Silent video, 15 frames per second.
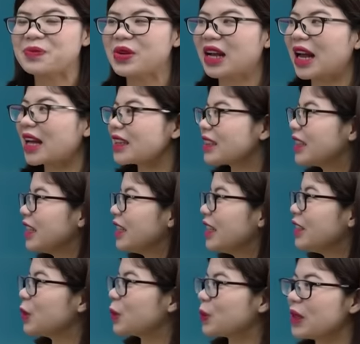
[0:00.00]
Miếng ăn thì
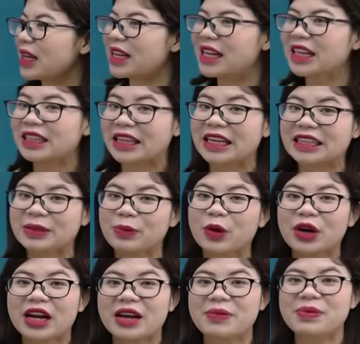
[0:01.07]
nhục đây nghĩa là thịt mọi
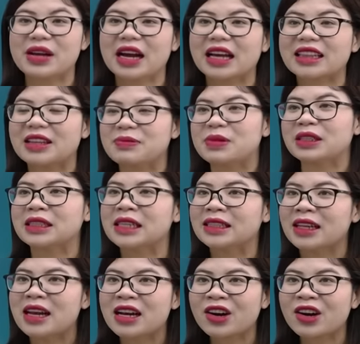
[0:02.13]
người, miếng ăn là miếng thịt.